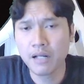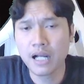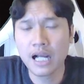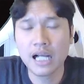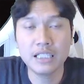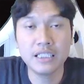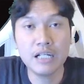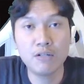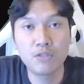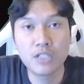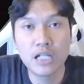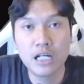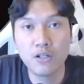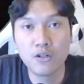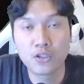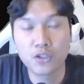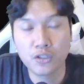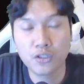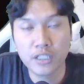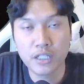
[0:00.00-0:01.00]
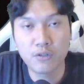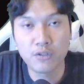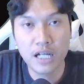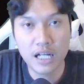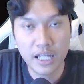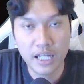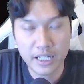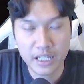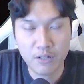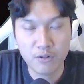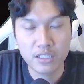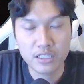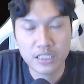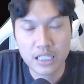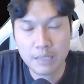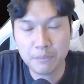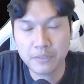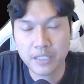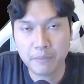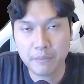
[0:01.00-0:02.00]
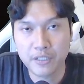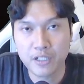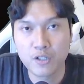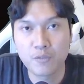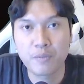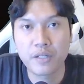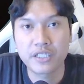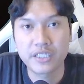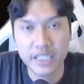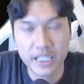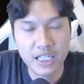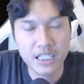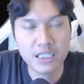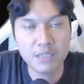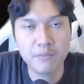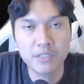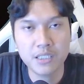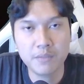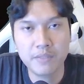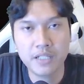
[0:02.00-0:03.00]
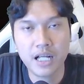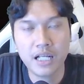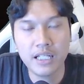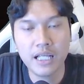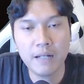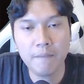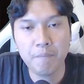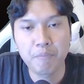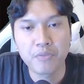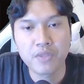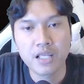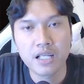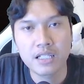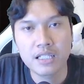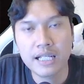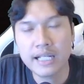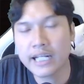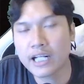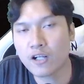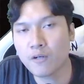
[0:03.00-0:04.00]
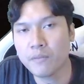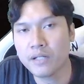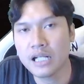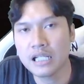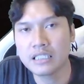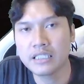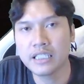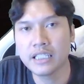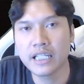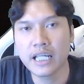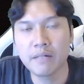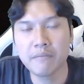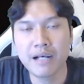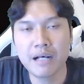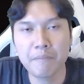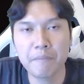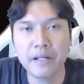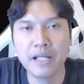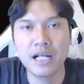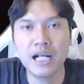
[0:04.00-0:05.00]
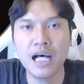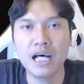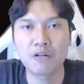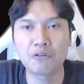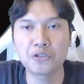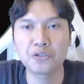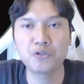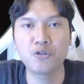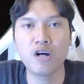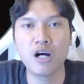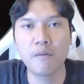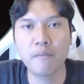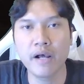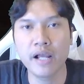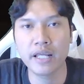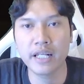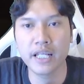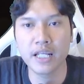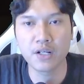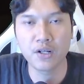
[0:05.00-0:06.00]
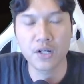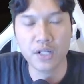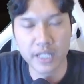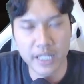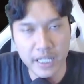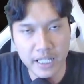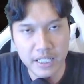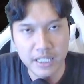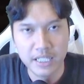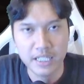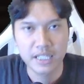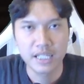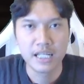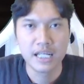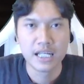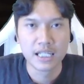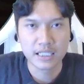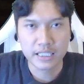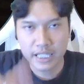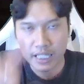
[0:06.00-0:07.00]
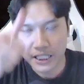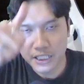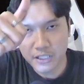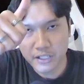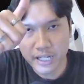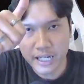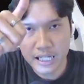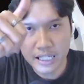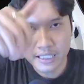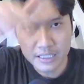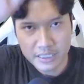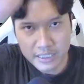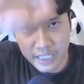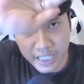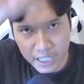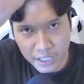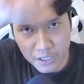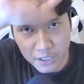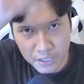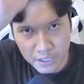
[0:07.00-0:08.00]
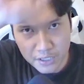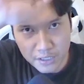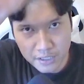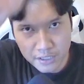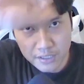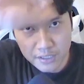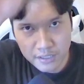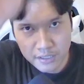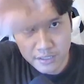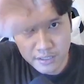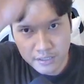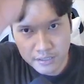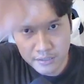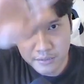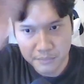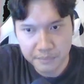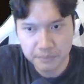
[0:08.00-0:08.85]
kasih yang udah nonton, yang udah like, yang udah subscribe, jangan lupa share ke teman-teman kalian dan rekomendasiin game apa yang harus gua mainin, oke? Okay? Thank you and see you.